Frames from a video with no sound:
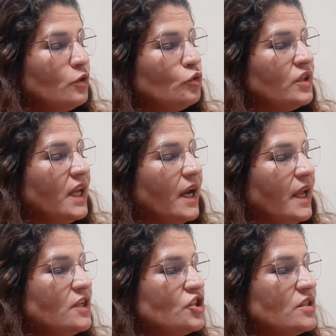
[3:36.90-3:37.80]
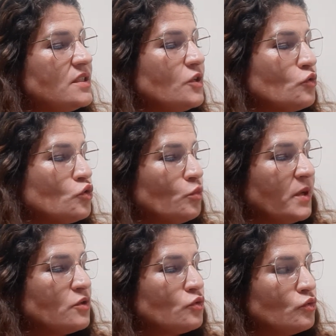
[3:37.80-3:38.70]
no deleite de seu
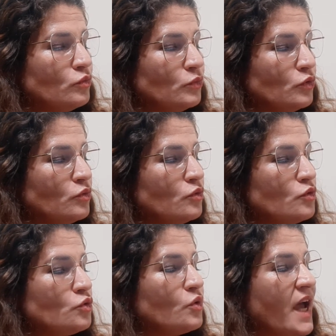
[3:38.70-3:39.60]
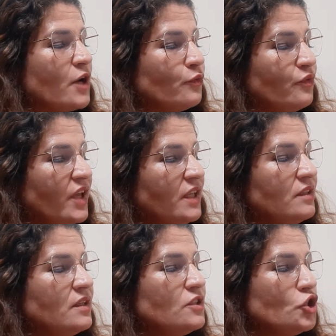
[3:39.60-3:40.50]
suprassumo, sugar o
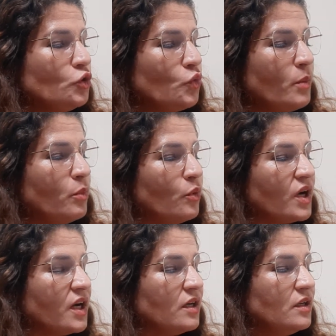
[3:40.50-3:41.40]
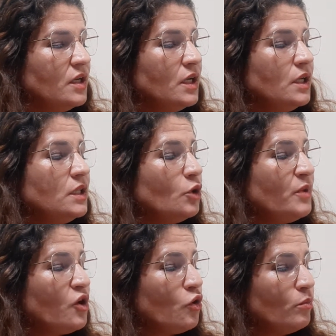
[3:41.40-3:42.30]
ventre de tua boca. Não me
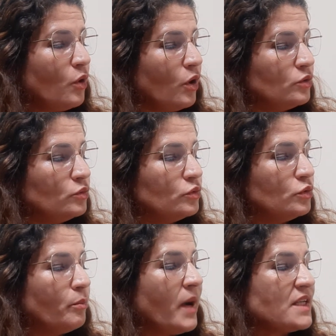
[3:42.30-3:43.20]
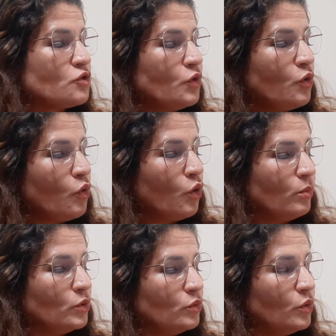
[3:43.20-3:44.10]
incomodo, basta o
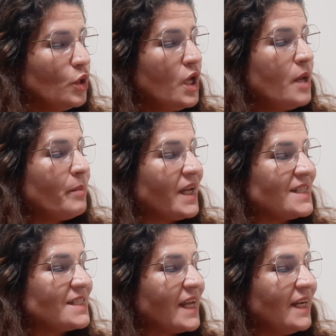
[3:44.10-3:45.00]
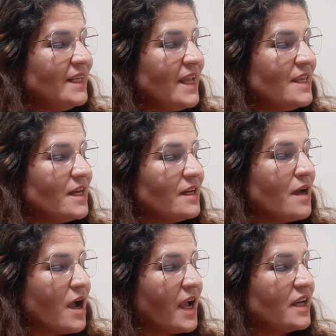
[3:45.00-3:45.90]
incômodo, para estar alheia,
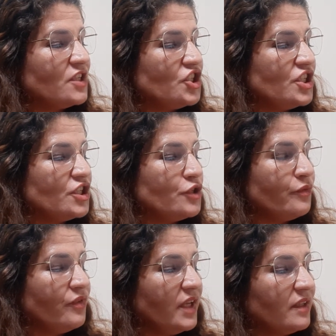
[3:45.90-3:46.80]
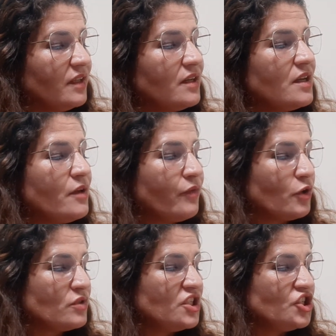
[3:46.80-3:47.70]
garantia de venda e
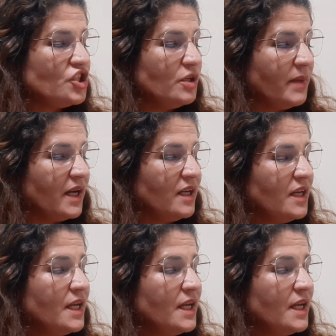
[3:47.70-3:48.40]
falsa estima,